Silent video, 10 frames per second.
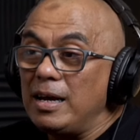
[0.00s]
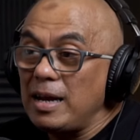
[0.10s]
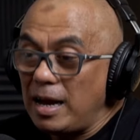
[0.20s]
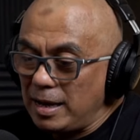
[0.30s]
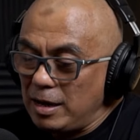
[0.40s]

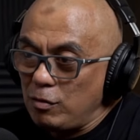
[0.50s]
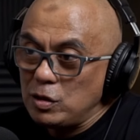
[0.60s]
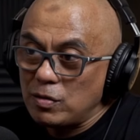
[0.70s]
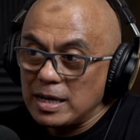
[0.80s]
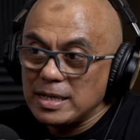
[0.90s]
Nah,
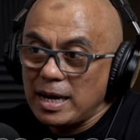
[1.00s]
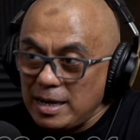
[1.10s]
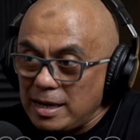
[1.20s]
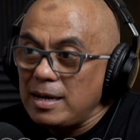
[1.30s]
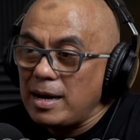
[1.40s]
unjuk rasa
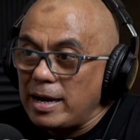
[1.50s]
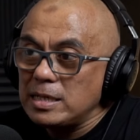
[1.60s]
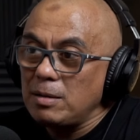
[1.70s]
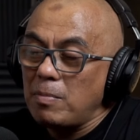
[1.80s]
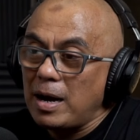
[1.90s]
ini
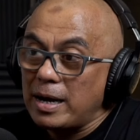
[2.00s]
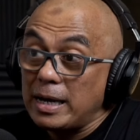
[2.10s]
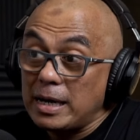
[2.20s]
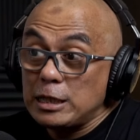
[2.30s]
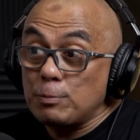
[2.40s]
guys
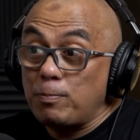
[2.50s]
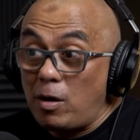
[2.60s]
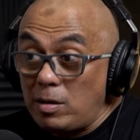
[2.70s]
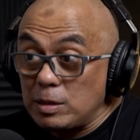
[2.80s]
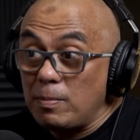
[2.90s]
sebagai respon,